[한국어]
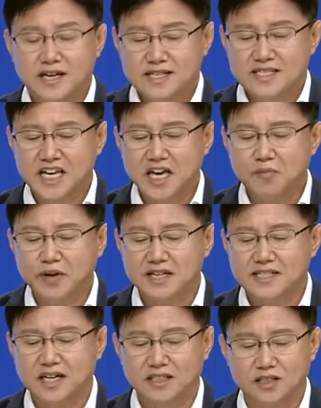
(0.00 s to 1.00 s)
3배
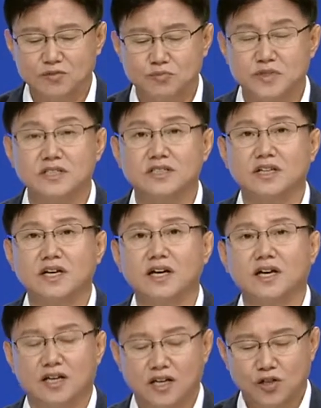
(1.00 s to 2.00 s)
이상 넓은
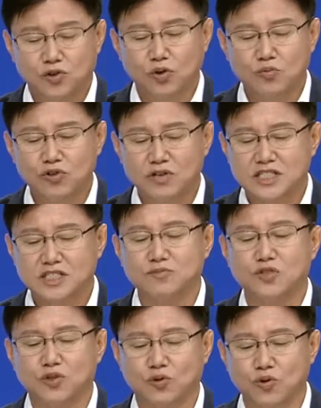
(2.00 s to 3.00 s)
면적에 동물과
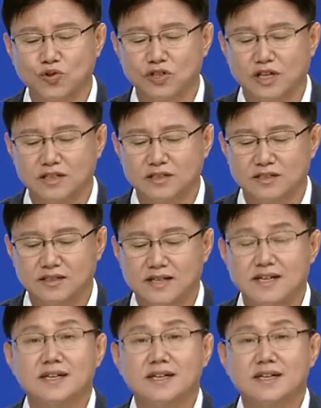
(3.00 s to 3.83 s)
식물이 공존하는